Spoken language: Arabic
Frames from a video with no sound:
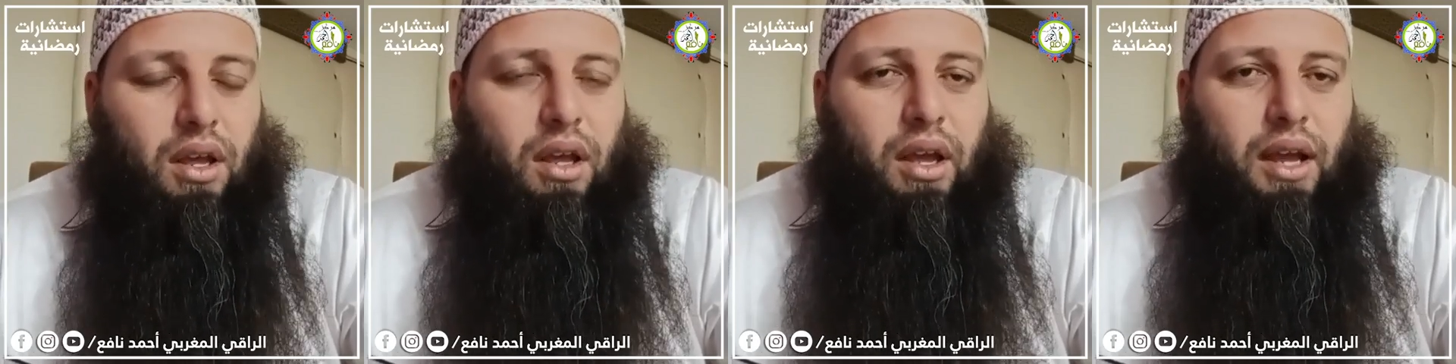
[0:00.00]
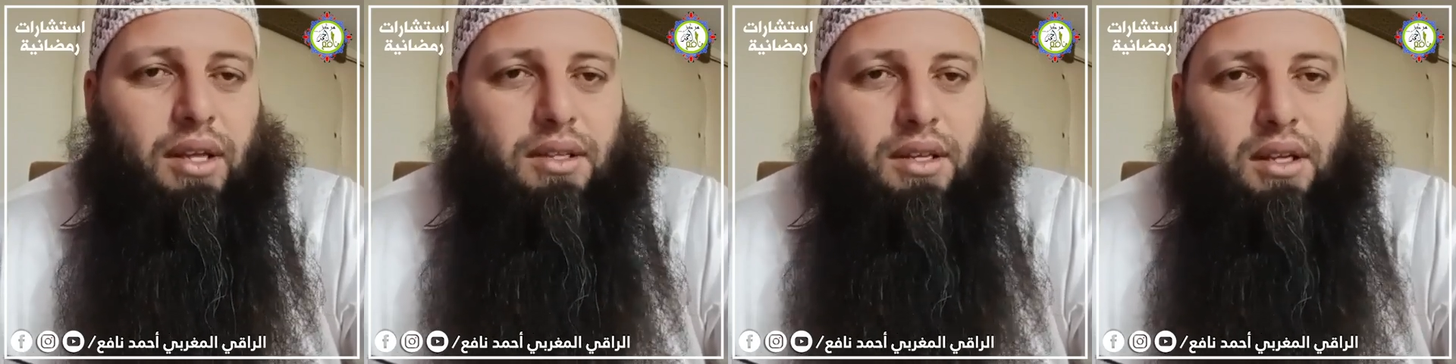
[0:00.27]

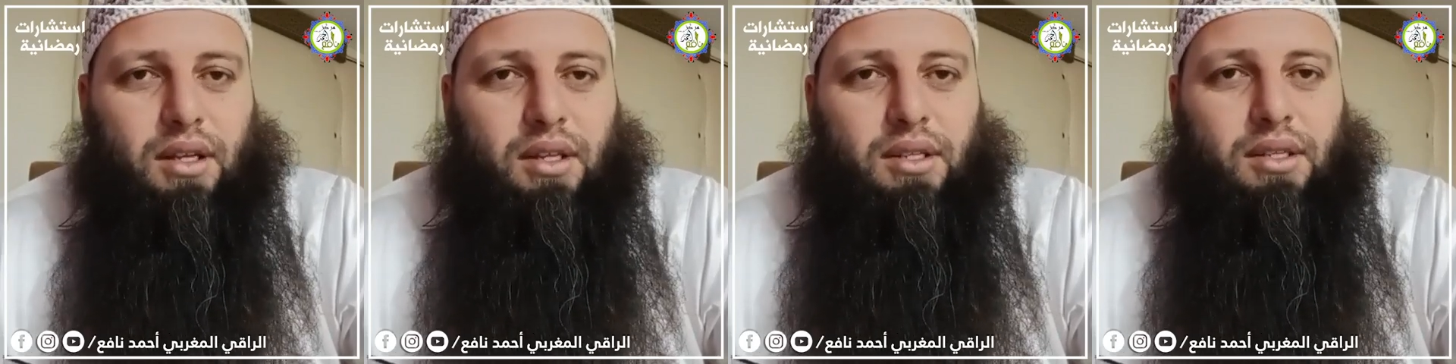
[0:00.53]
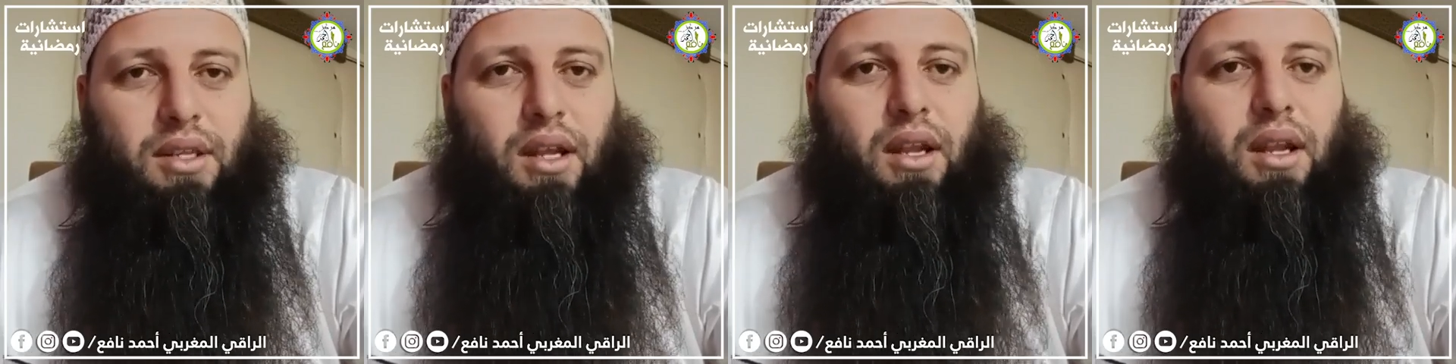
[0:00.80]
حتى
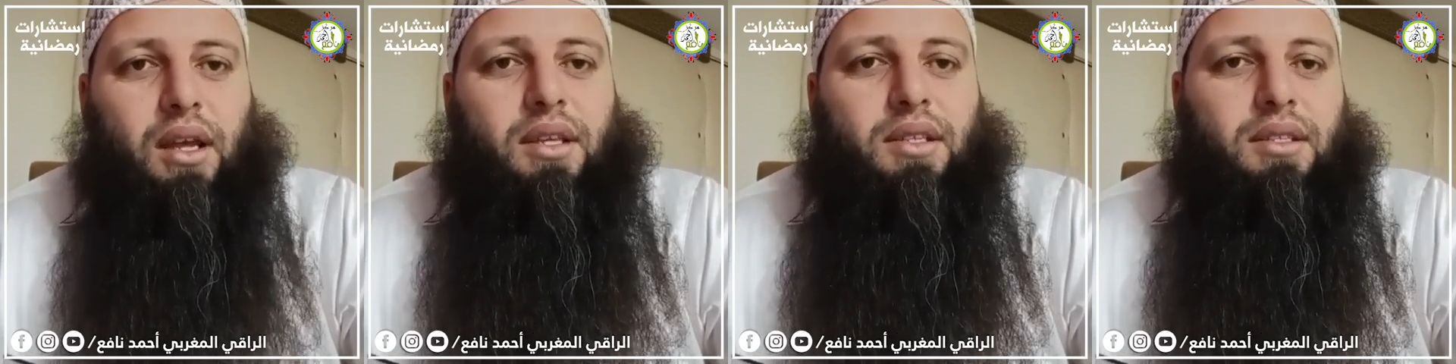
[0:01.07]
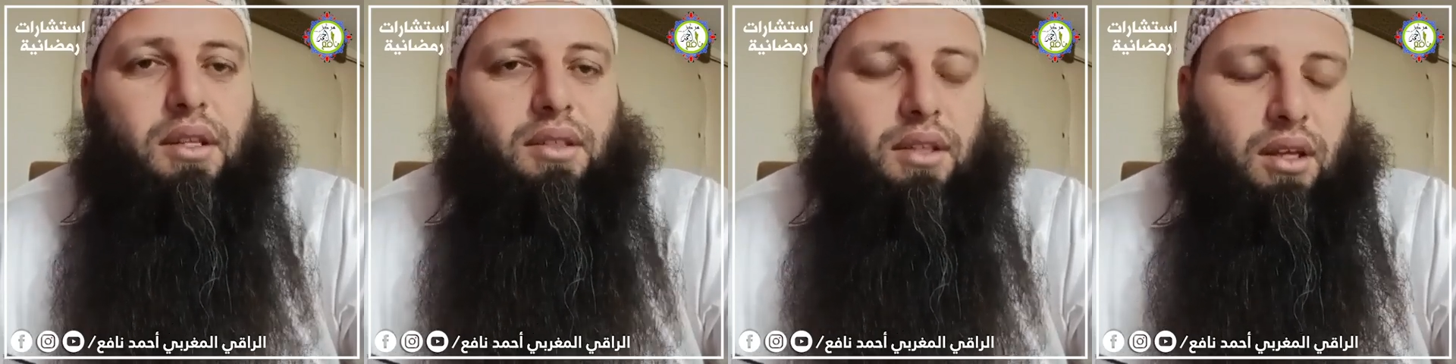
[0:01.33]
الإنسان لا
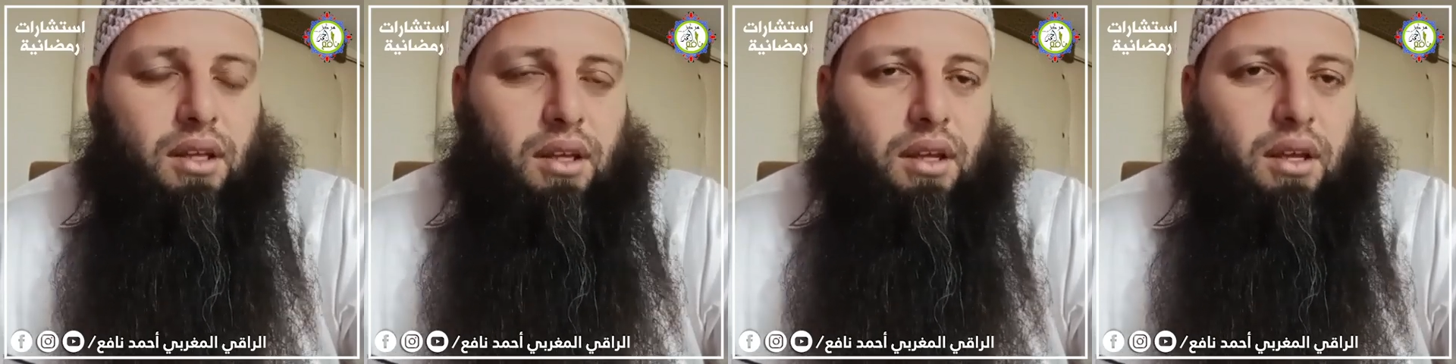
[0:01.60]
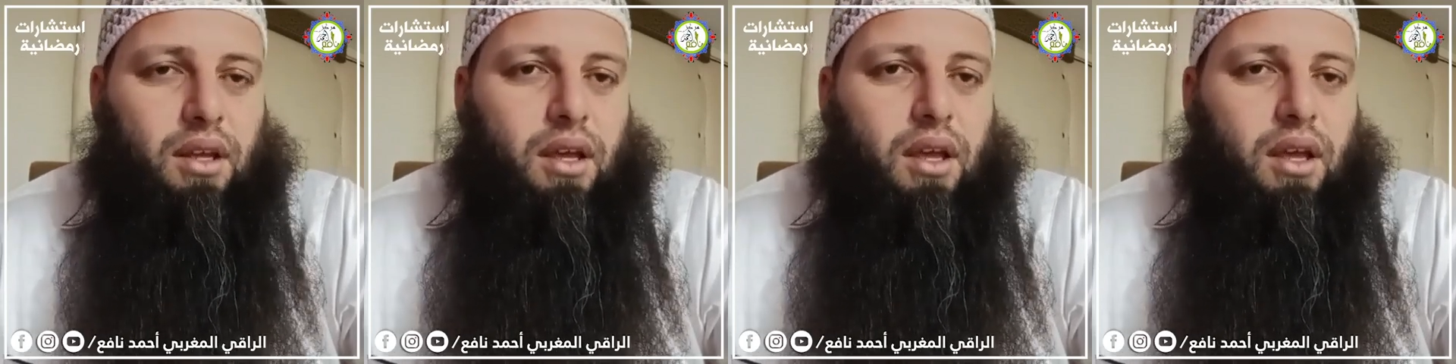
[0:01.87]
يستطيع